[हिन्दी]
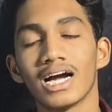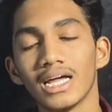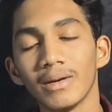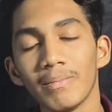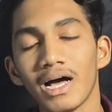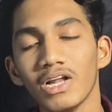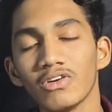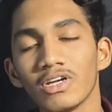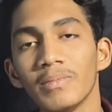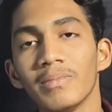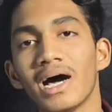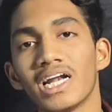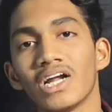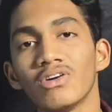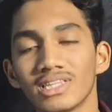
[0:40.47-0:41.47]
अगर बालों की
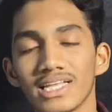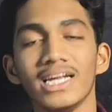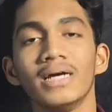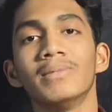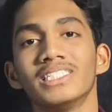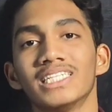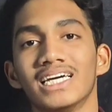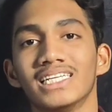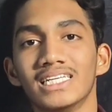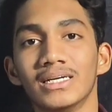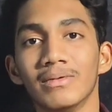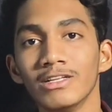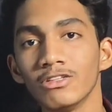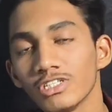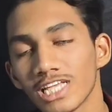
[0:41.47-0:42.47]
बारह और तेरह मचानी
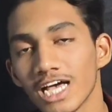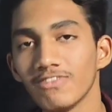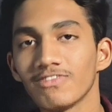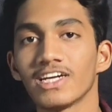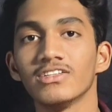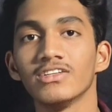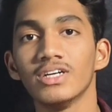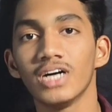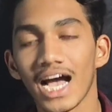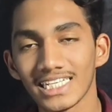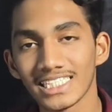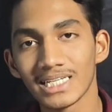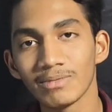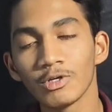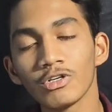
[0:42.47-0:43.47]
है बहन तो साफ कह दो
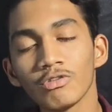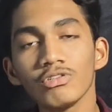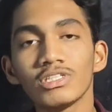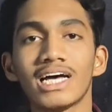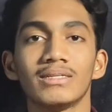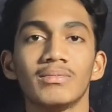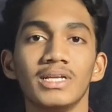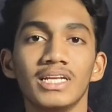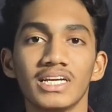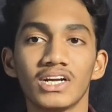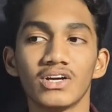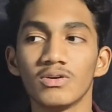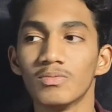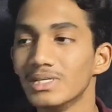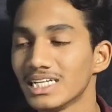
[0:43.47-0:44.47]
आइसक्रीम को क्यों साथ में ले
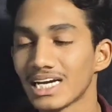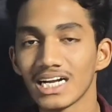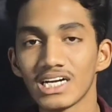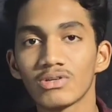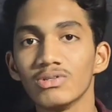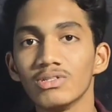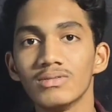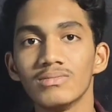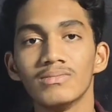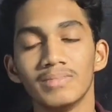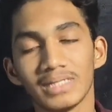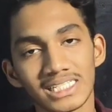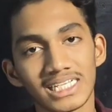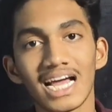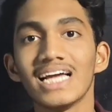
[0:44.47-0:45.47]
रहे हो बेचारा खुद
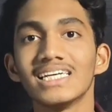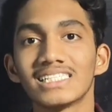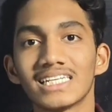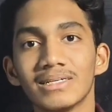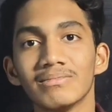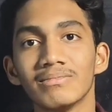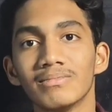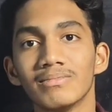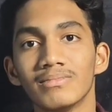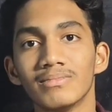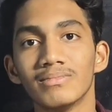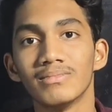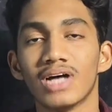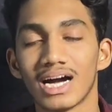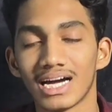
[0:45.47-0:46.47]
पिस रहा आइसक्रीम
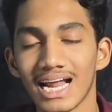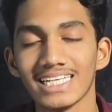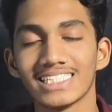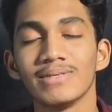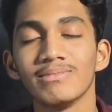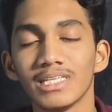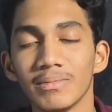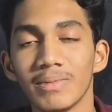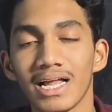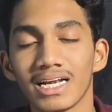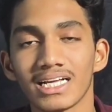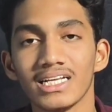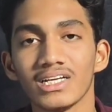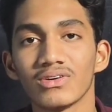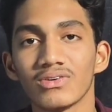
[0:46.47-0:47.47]
अगर आइसक्रीम से बाल
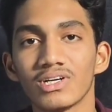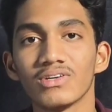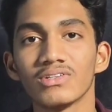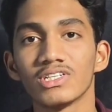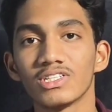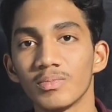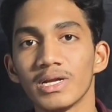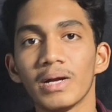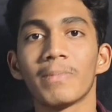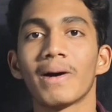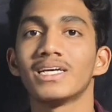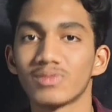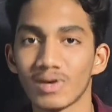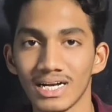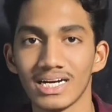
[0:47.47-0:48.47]
कलर हो रहे होते तो मेरे
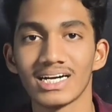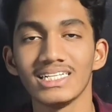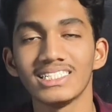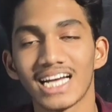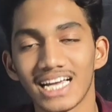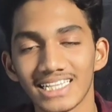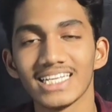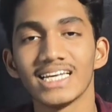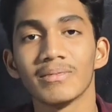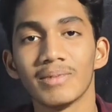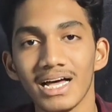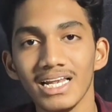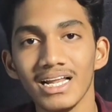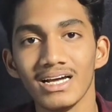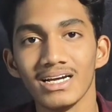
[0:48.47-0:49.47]
पास वाले अंकल छाती के
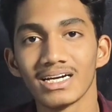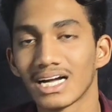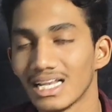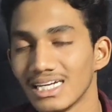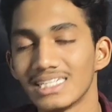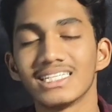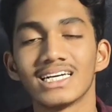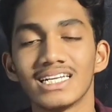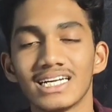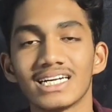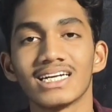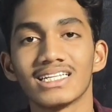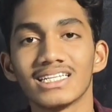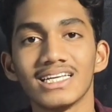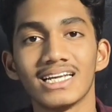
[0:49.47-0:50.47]
बाल कलर से कलर
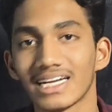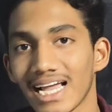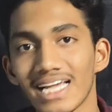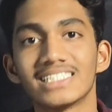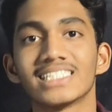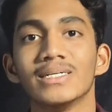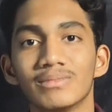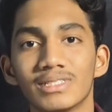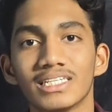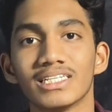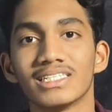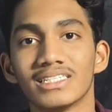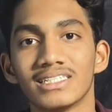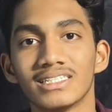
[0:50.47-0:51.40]
करते ना कि आइसक्रीम से